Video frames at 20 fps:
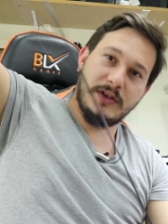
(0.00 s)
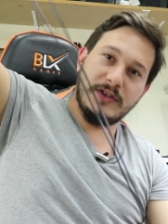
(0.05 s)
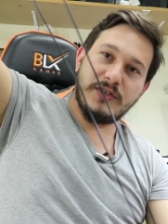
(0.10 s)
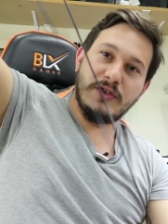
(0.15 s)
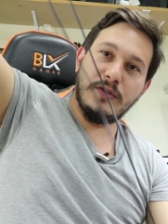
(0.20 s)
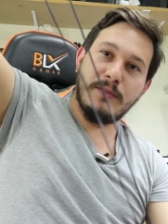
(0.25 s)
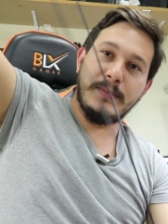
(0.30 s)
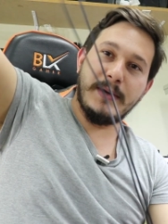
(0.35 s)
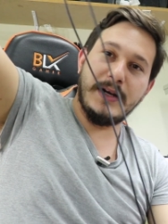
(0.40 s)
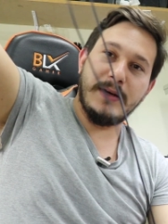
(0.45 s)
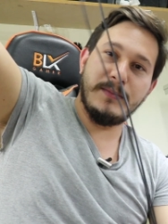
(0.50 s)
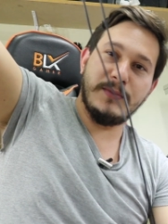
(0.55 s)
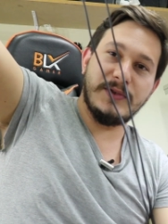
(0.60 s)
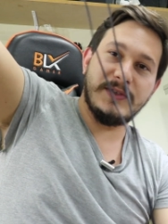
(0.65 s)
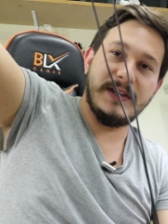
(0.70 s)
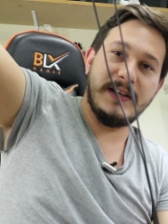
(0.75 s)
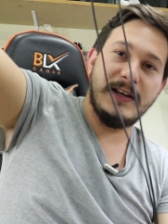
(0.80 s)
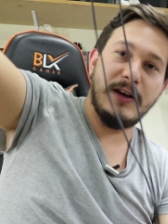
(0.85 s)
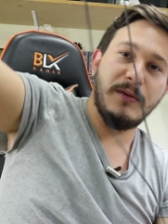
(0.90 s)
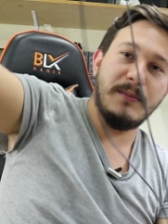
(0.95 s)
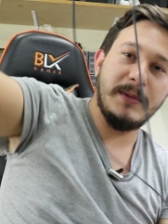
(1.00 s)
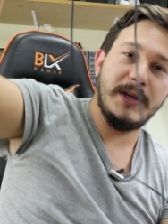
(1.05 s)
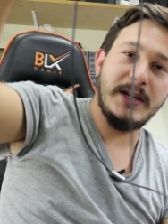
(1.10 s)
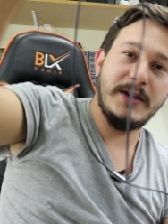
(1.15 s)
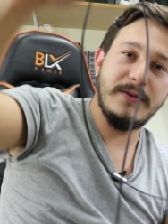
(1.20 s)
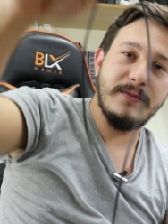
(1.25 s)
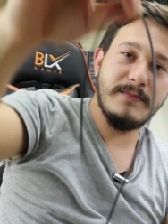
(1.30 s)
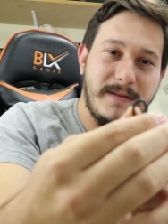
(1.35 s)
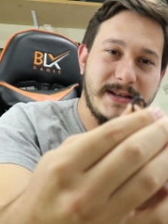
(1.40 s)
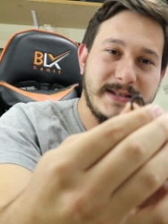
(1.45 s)
Nós dobramos ele ao
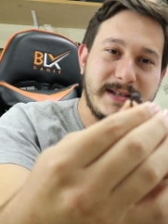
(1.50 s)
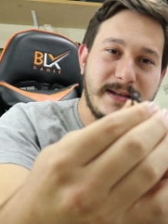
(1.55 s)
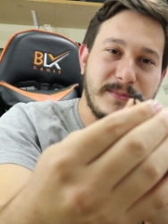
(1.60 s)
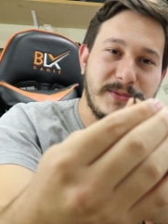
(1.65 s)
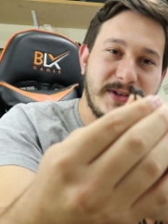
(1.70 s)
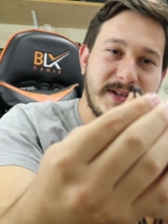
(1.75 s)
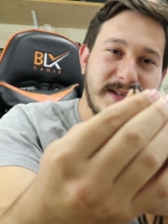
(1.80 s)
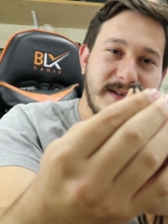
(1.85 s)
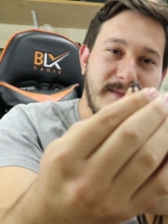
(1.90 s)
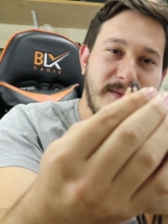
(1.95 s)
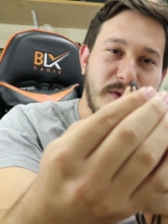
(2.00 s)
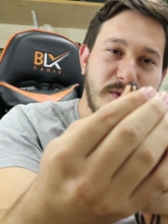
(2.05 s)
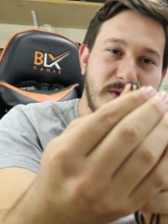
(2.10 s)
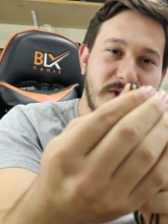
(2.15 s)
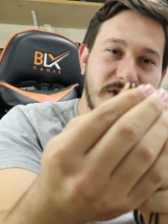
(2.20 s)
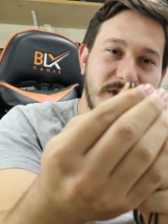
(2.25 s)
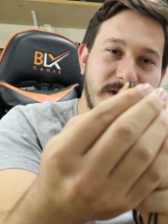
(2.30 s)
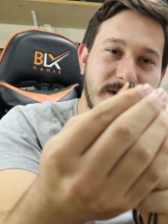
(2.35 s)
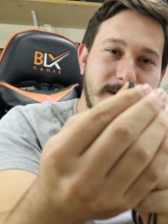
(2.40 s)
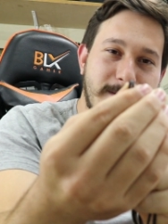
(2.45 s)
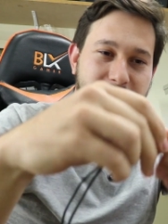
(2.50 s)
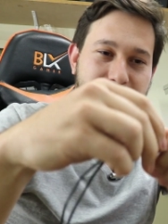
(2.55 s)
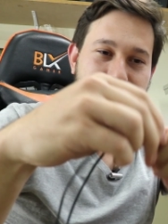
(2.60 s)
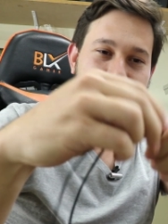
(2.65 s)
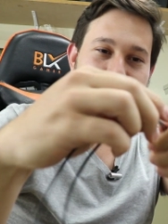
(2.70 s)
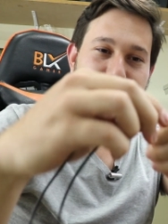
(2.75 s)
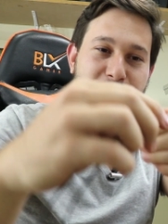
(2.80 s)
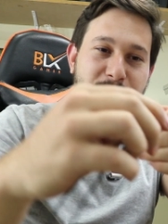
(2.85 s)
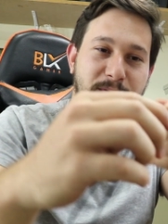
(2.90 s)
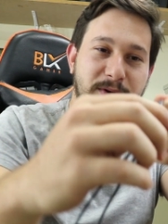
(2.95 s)
meio, fazemos essa voltinha e
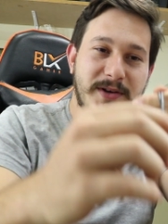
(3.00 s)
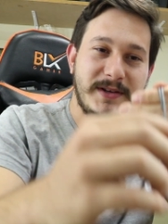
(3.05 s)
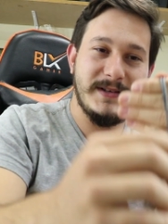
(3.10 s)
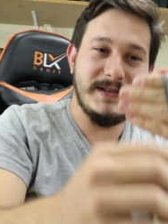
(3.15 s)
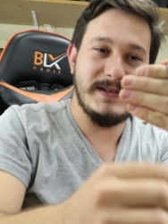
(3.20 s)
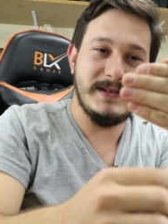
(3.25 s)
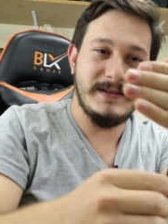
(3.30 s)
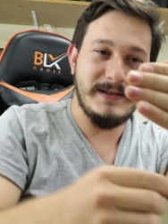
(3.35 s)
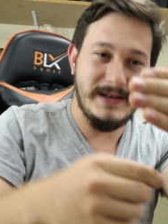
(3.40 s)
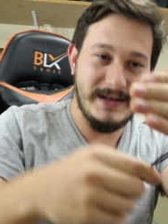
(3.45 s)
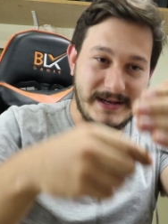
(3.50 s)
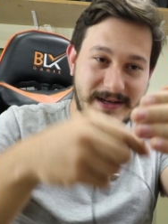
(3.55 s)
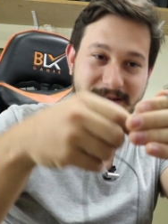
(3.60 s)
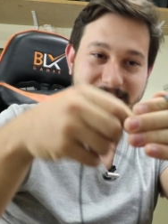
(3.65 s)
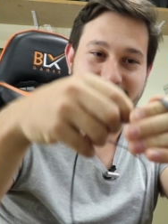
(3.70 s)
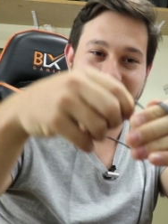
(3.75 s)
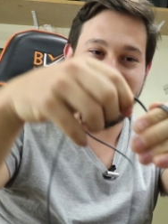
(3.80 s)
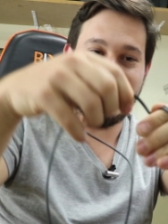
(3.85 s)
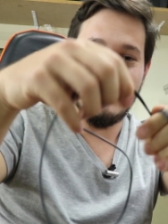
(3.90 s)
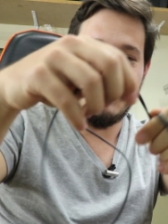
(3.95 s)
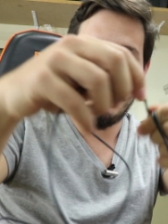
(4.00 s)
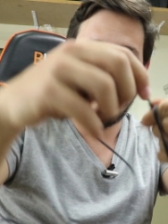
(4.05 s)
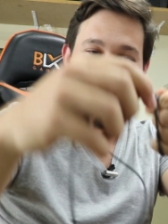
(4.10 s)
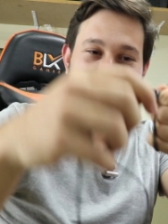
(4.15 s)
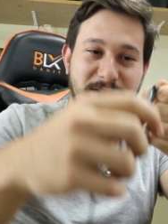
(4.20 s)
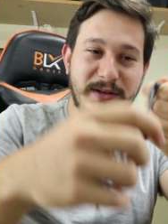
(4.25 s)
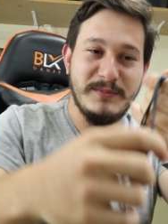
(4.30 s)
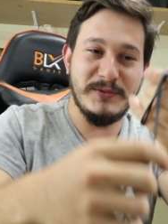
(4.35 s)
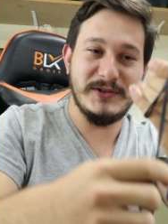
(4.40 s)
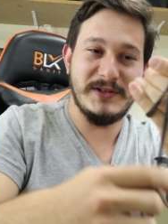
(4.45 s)
depois, aí sim,
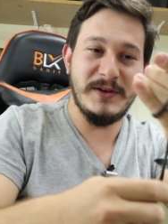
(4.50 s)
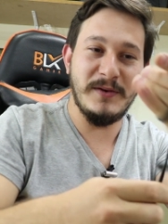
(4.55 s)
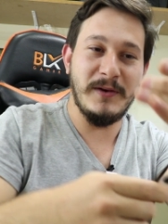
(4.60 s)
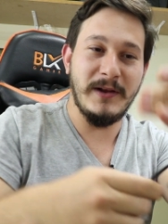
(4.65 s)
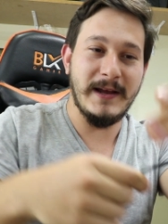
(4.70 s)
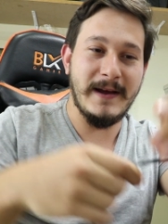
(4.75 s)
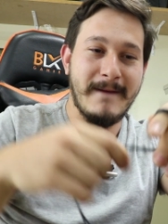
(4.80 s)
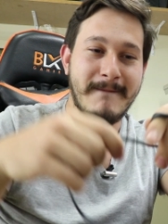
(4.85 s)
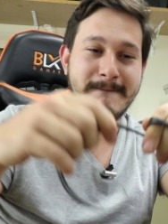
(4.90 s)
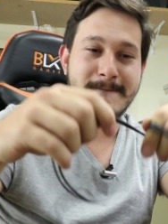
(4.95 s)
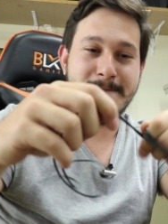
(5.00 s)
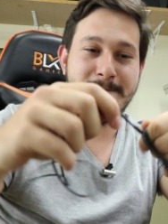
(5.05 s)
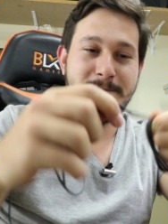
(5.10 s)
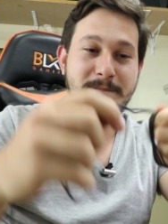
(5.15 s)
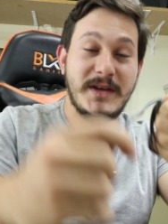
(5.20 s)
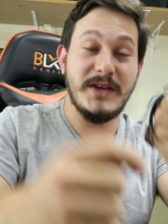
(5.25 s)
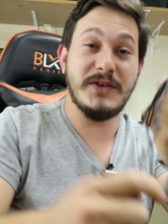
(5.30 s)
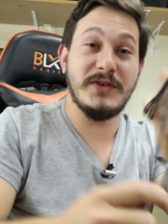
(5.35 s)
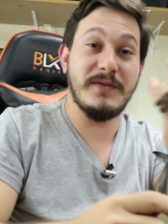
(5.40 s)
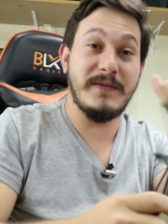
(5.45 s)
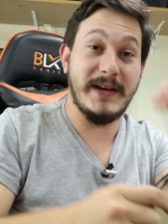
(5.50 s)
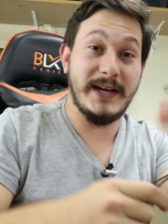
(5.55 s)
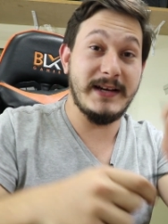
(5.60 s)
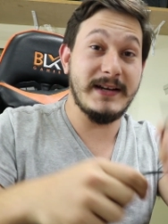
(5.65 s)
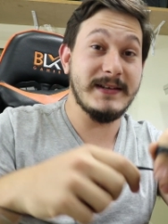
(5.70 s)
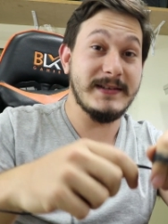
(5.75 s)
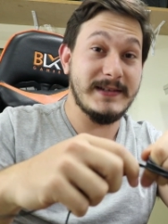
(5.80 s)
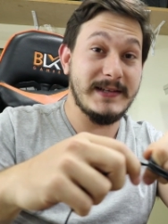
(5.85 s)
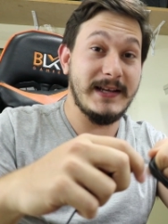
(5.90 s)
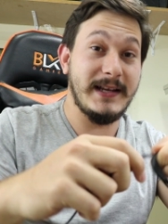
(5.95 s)
podemos enrolar. Isso vai
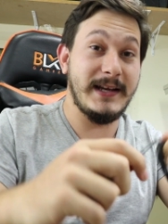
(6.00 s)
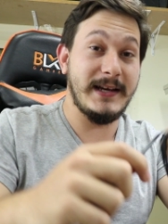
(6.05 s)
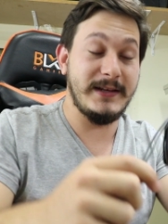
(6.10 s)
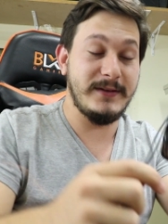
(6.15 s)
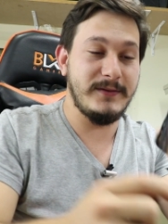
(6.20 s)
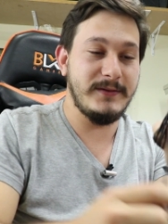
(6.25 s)
cancelar a